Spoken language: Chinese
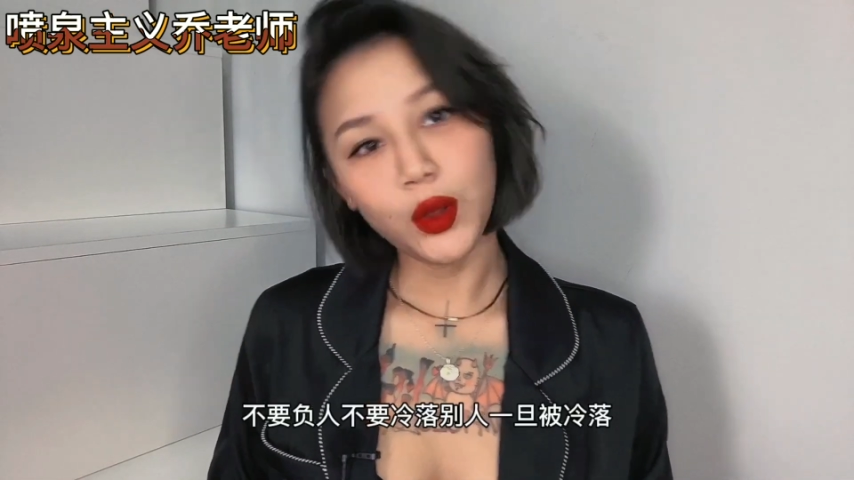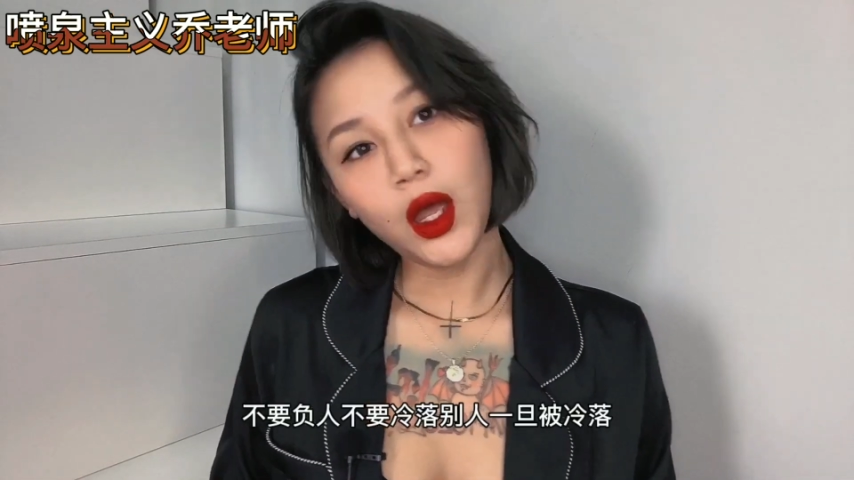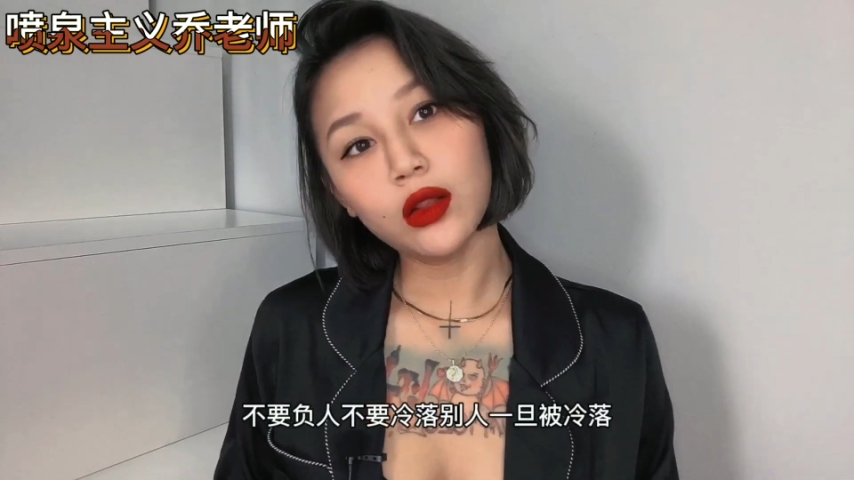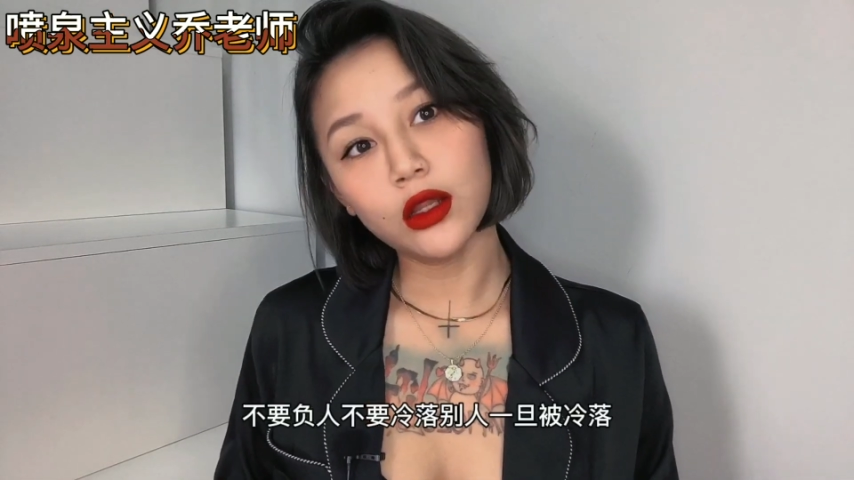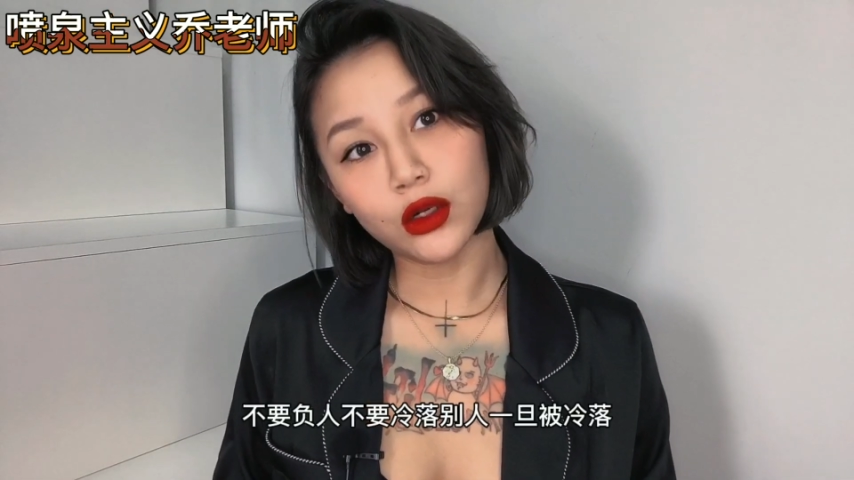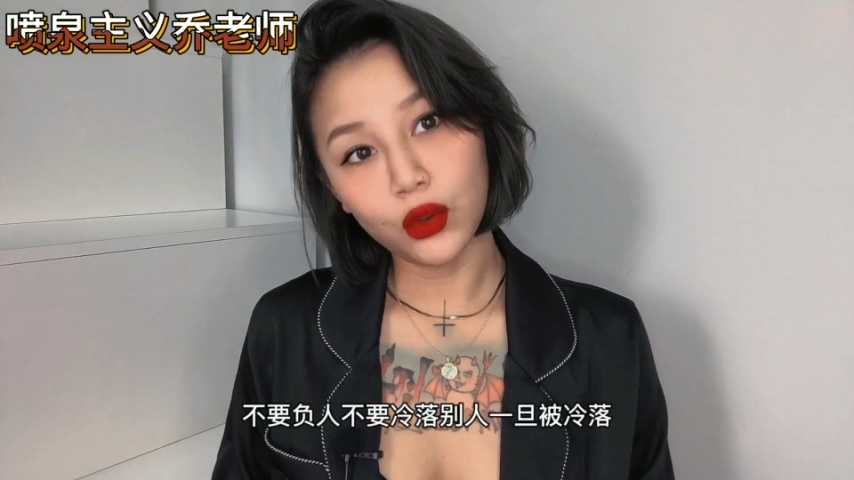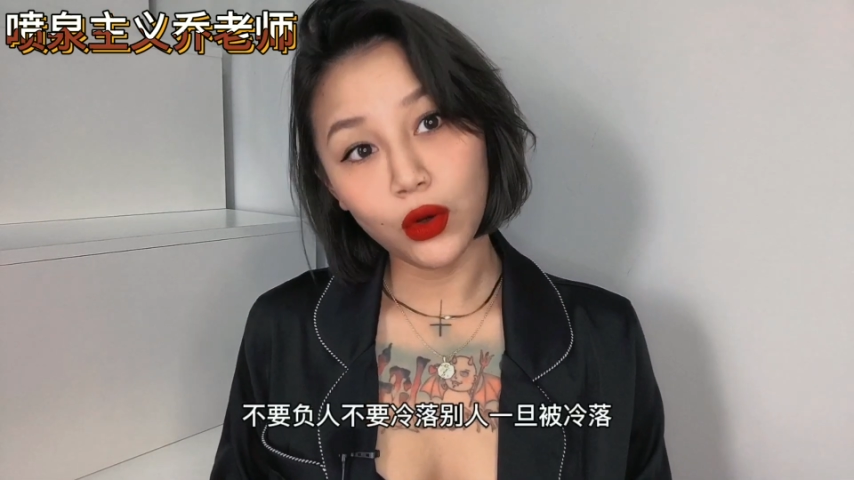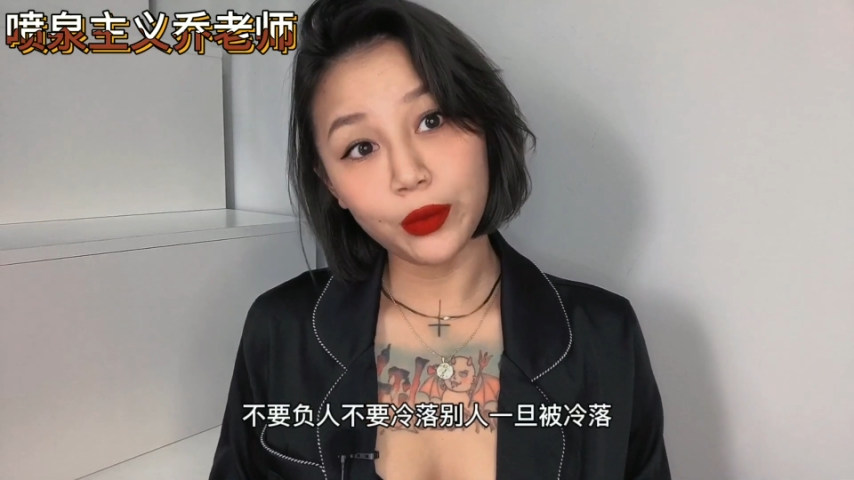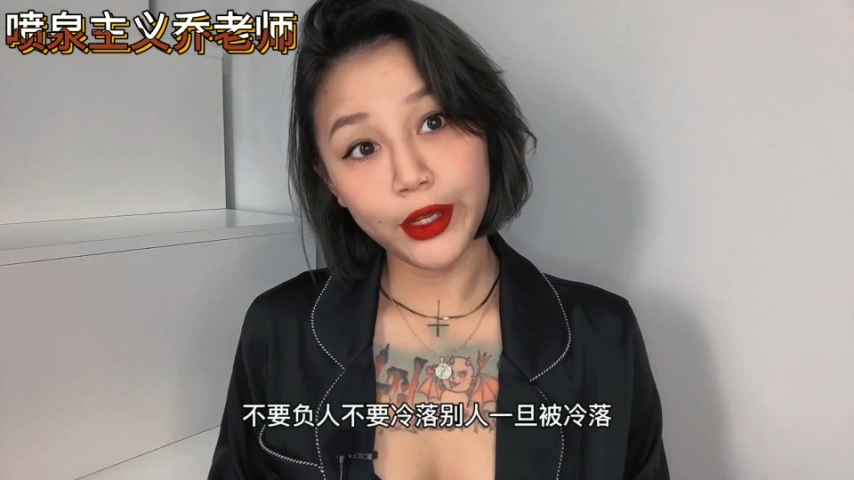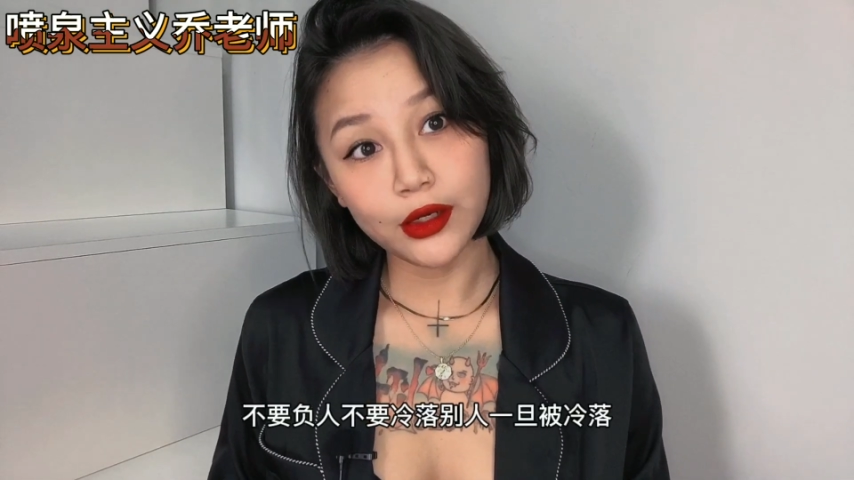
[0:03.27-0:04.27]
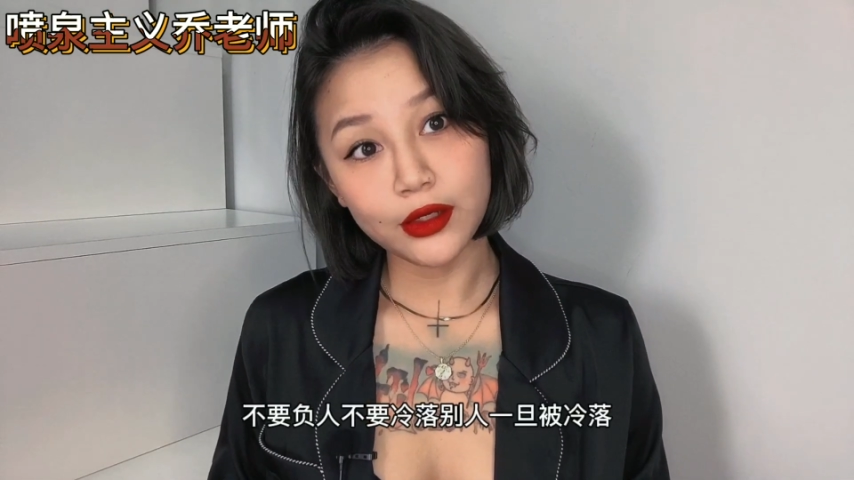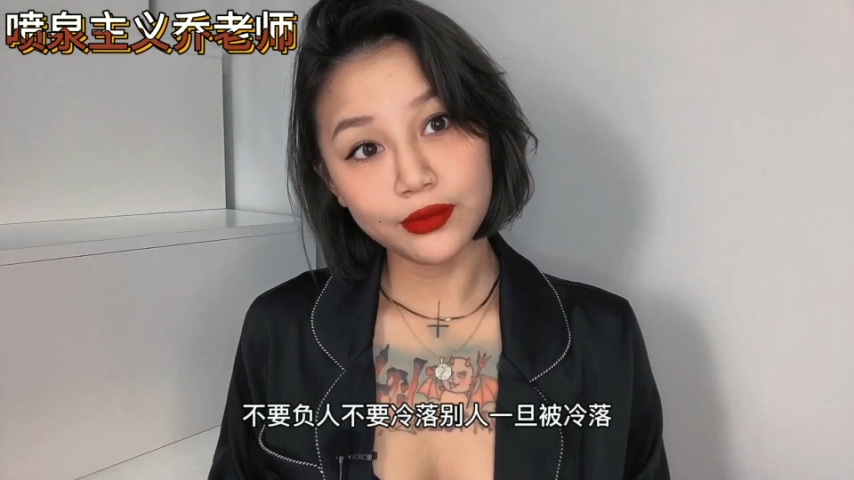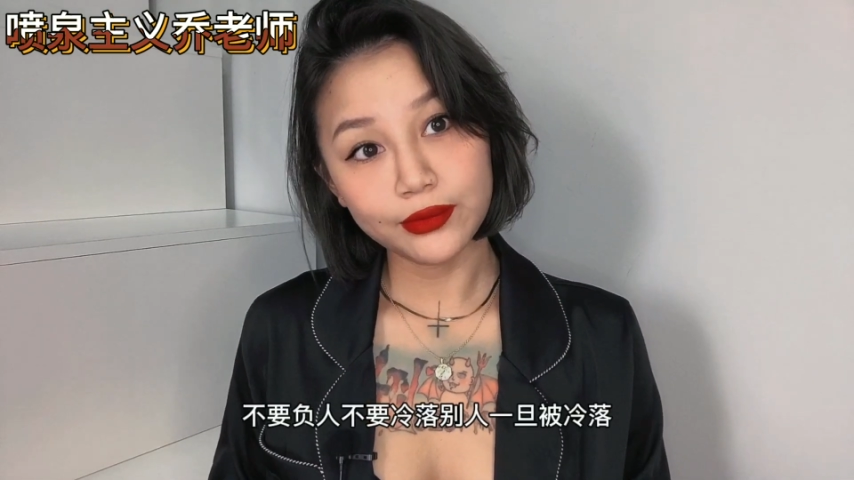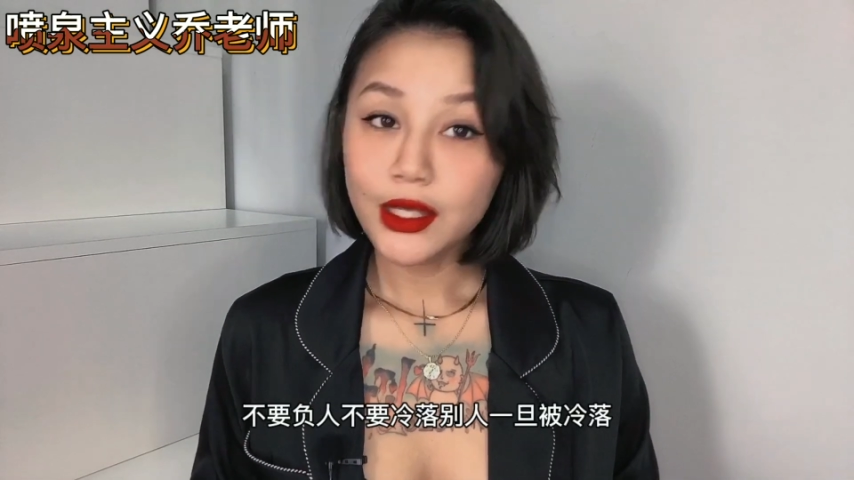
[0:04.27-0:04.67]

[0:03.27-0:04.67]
要冷落别人。